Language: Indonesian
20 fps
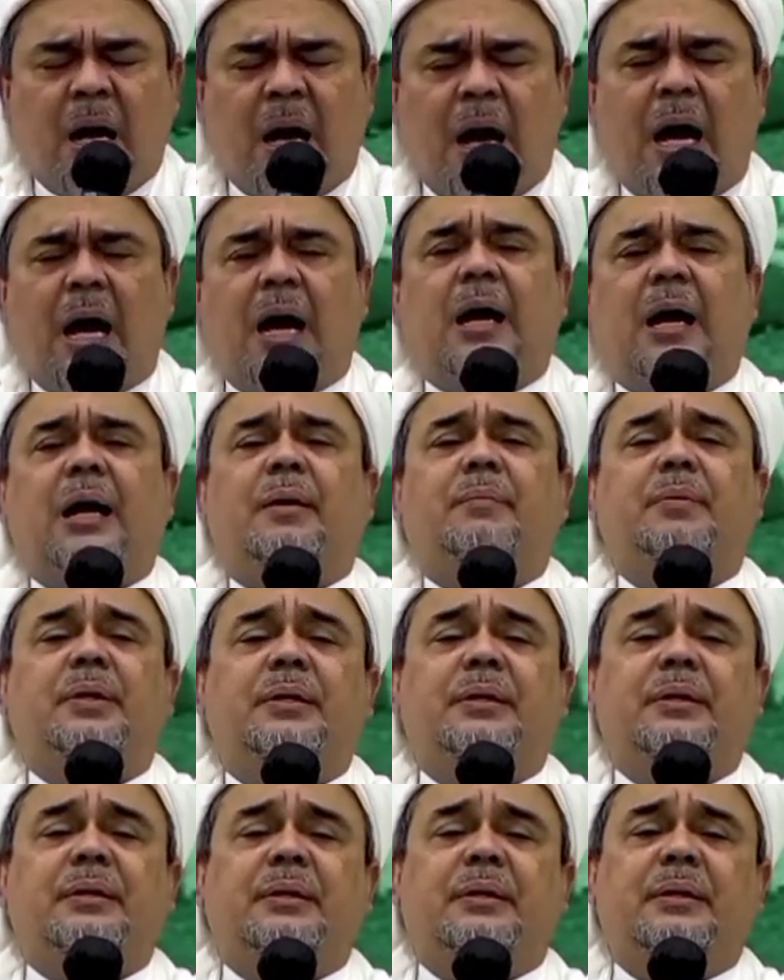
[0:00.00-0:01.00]

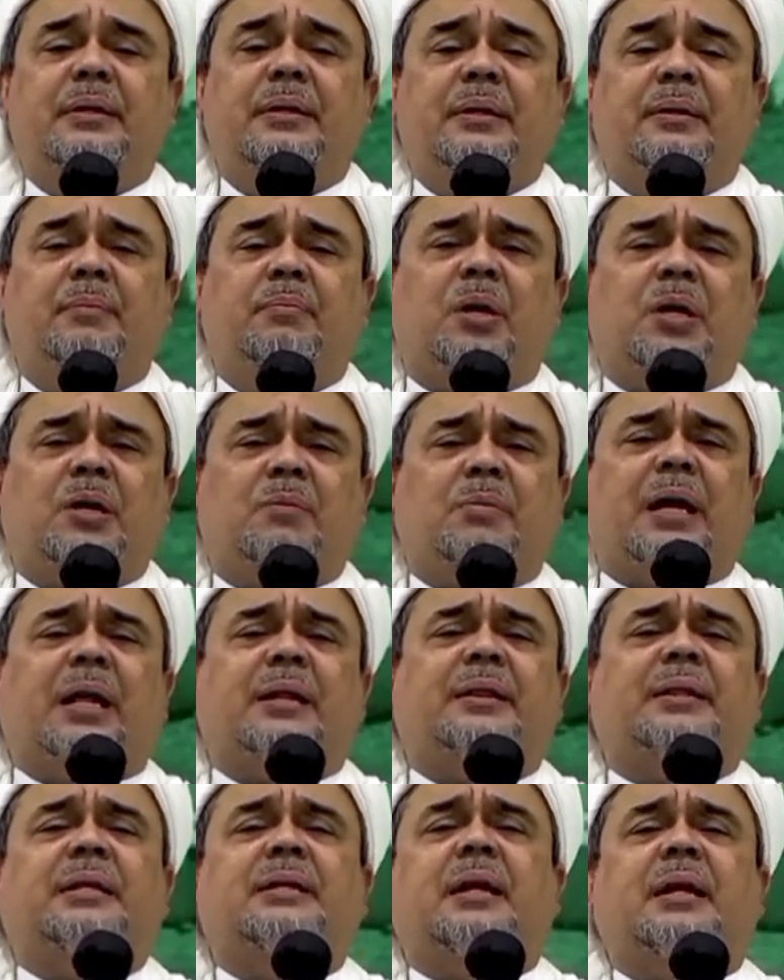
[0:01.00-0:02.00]
alamin bagaimana
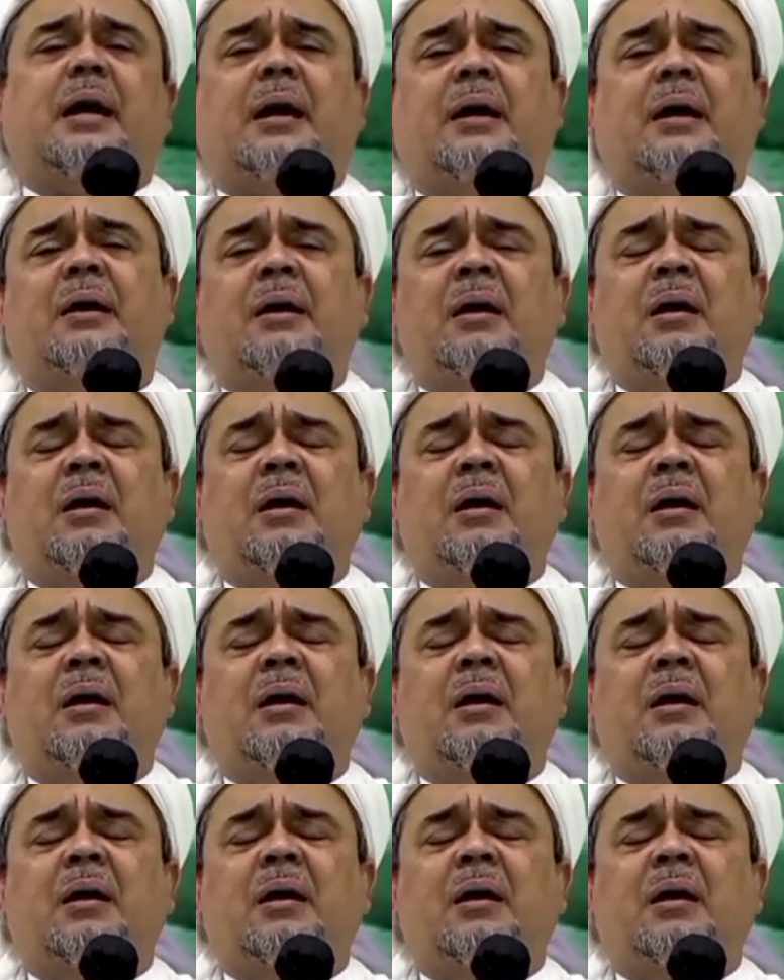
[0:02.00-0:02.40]
tidak